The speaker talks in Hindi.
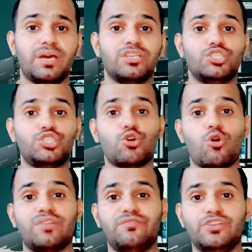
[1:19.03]
पर
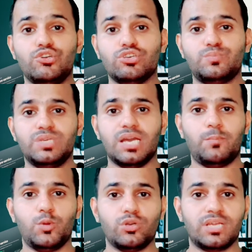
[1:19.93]
शॉर्ट वीडियोस भी
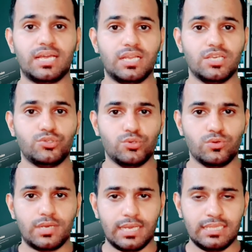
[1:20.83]
अपलोड करना
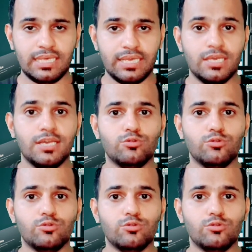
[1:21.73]
शुरू कर दें